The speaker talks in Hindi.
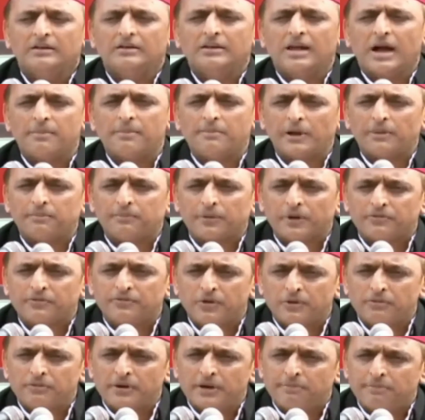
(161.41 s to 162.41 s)
यहाँ पर
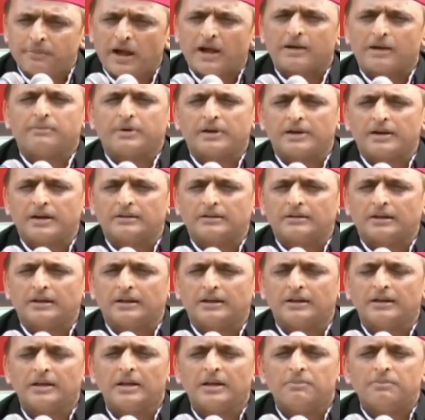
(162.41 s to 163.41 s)
परफ्यूमरी पार्क बन रहा था
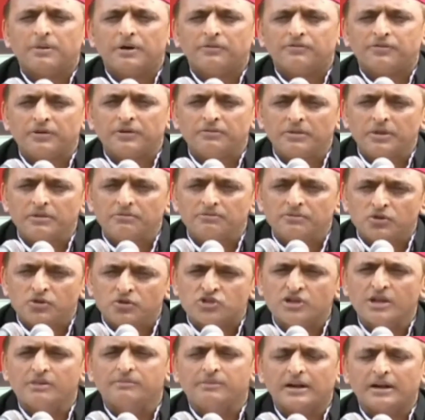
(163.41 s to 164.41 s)
परफ्यूमरी
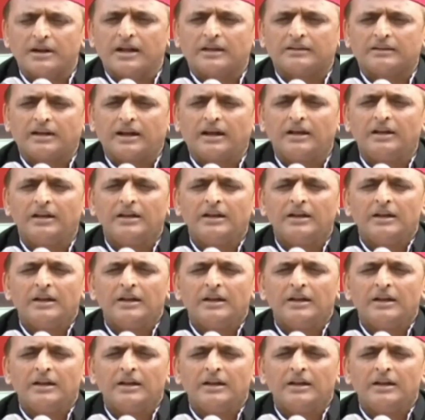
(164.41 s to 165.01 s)
म्यूजियम बन रहा था